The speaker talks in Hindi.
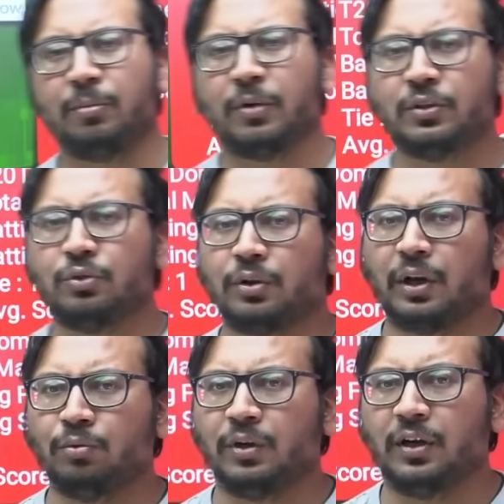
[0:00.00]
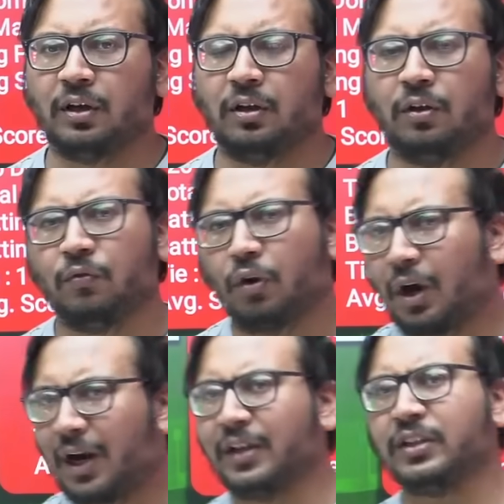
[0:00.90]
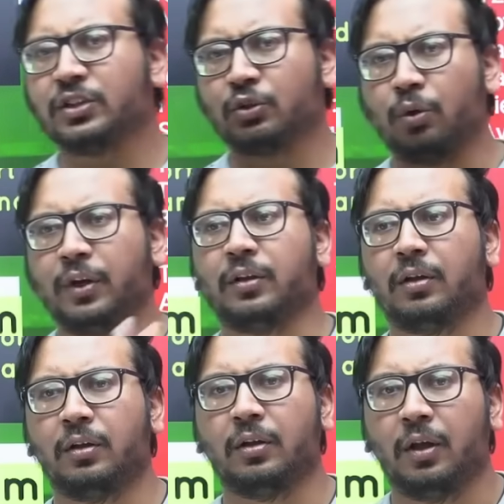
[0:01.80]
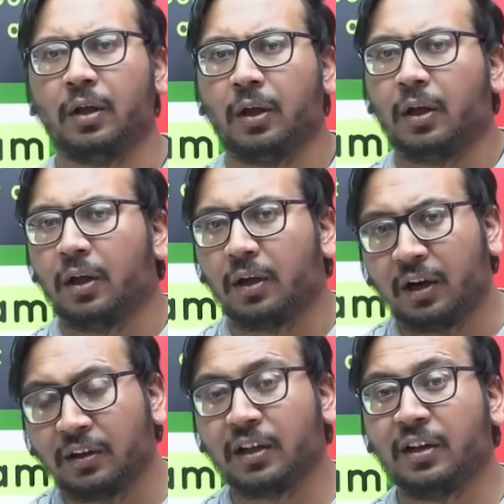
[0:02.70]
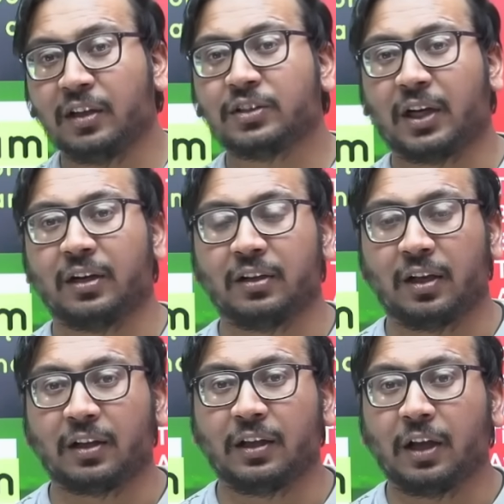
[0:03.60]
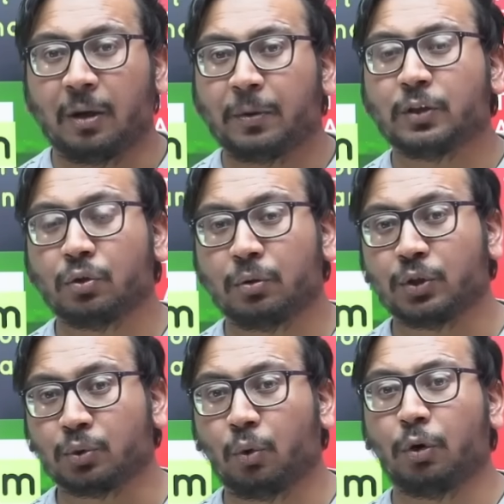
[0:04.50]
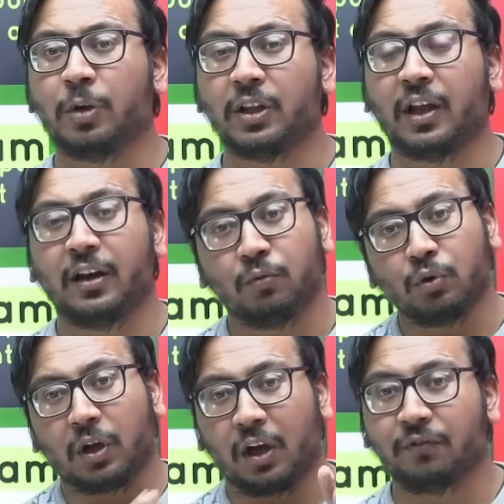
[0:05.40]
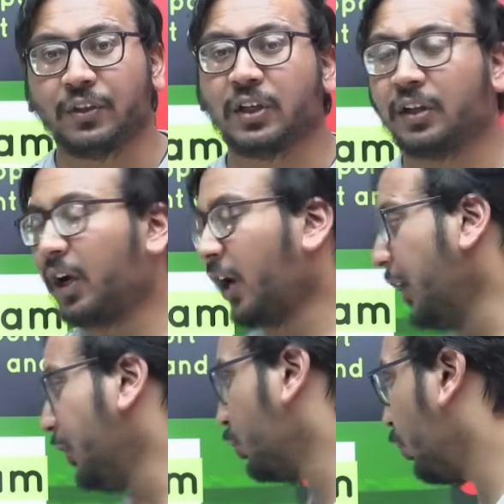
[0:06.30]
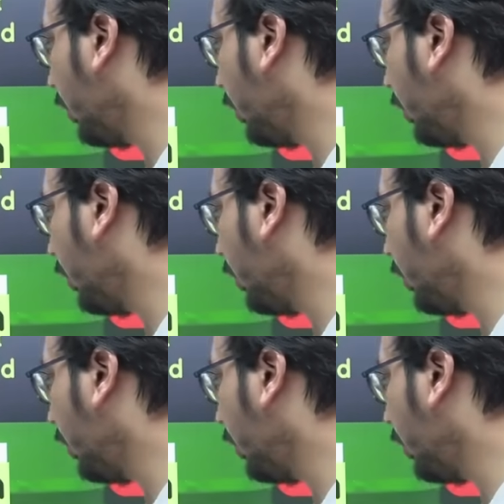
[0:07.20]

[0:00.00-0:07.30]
का जो ग्राउंड है ना वो हाई स्कोरिंग रन के लिए जाना जाता है यहाँ पर जो स्कोर बनता है ना वो काफी ज्यादा हाई स्कोरिंग